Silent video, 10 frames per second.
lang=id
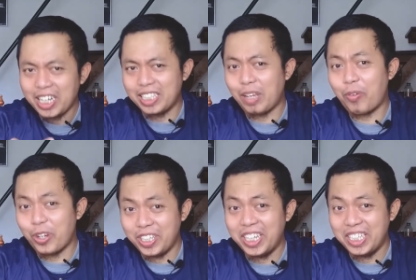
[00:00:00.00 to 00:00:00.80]
ke Safro
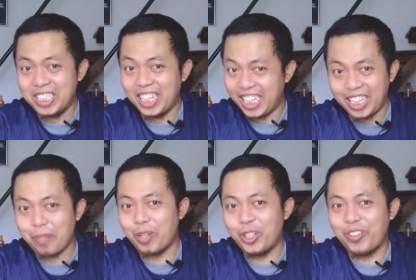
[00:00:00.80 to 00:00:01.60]
aja ya nanti kita
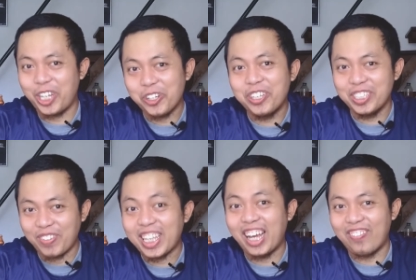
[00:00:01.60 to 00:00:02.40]
bantuin negonya
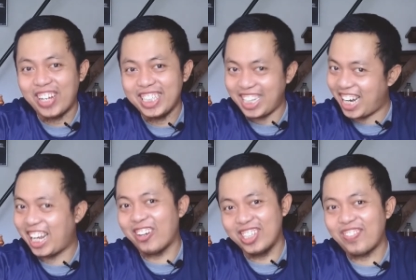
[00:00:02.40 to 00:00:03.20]
seperti apa cara
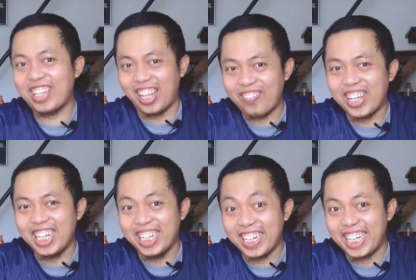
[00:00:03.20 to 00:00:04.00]
negonya seperti
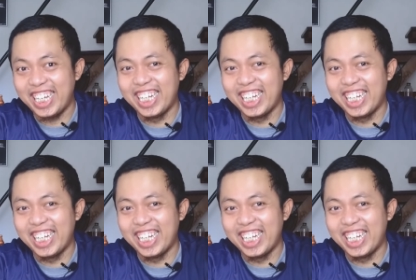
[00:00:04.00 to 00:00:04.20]
apa oke okay?